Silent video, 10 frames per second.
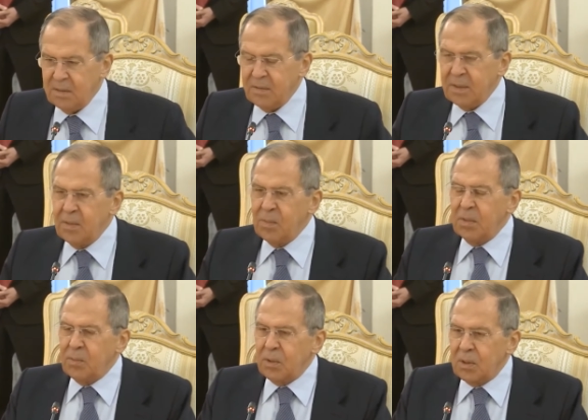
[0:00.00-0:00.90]
в
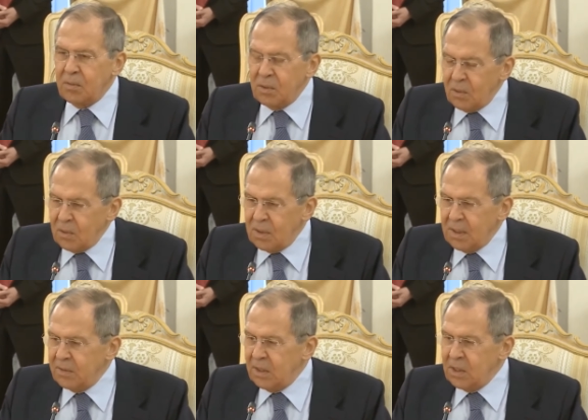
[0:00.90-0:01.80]
ноябре прошлого года
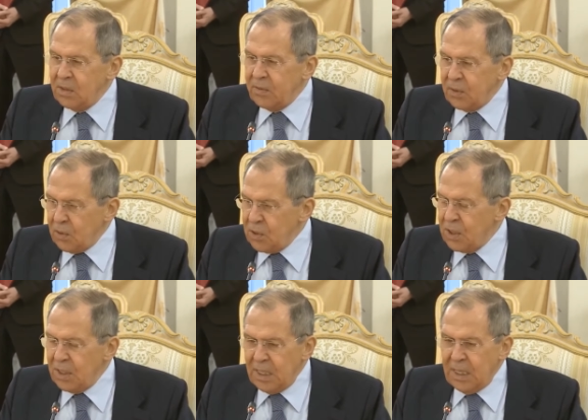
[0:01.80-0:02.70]
на встрече в
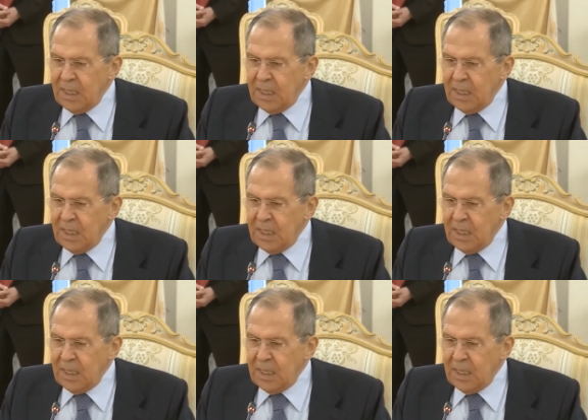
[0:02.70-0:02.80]
Сочи,